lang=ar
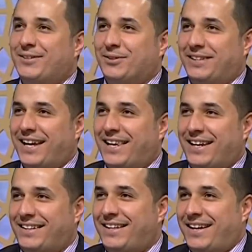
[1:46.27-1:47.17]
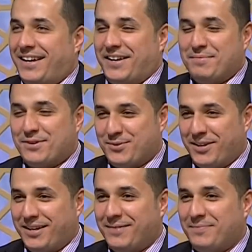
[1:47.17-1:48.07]
هدخل دخلة كده غريبة
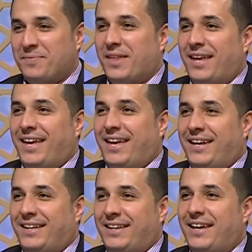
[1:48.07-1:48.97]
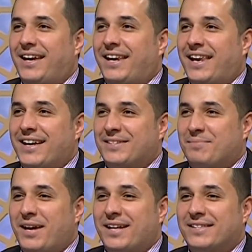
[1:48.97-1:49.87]
شوية إن هي إلا
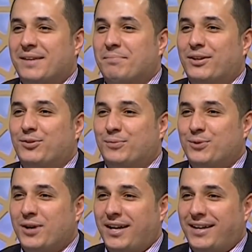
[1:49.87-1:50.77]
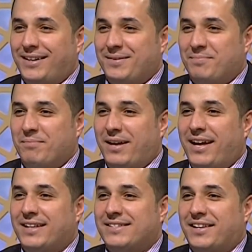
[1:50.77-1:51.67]
أسماء سميتموها
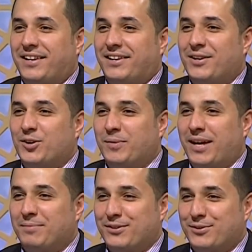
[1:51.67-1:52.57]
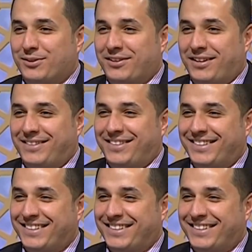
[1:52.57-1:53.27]
ما أنزل الله بها من سلطان